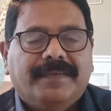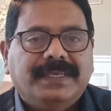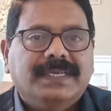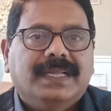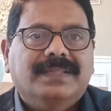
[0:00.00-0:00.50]
ఇరవై
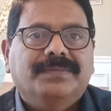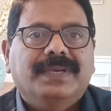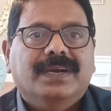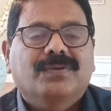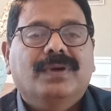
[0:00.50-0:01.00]
శాతం
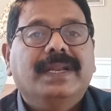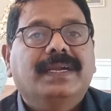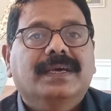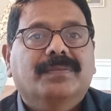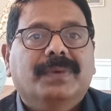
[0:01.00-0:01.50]
ఎక్కువ
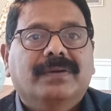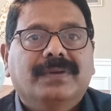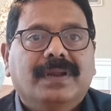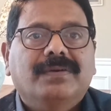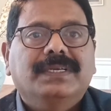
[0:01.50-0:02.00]
లిట్టర్ మనం
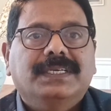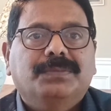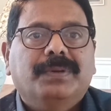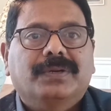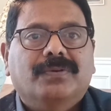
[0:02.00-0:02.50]
నిల్వ
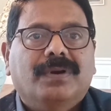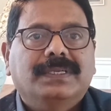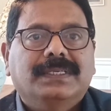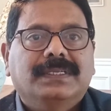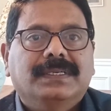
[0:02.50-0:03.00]
చేసి
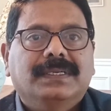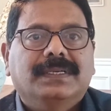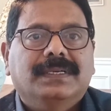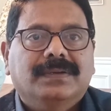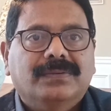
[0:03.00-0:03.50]
పెట్టుకోవాల్సి
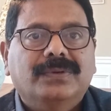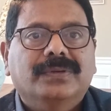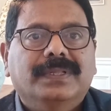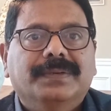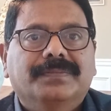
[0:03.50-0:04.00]

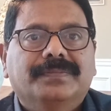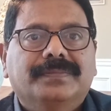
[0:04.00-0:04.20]
ఉంటుంది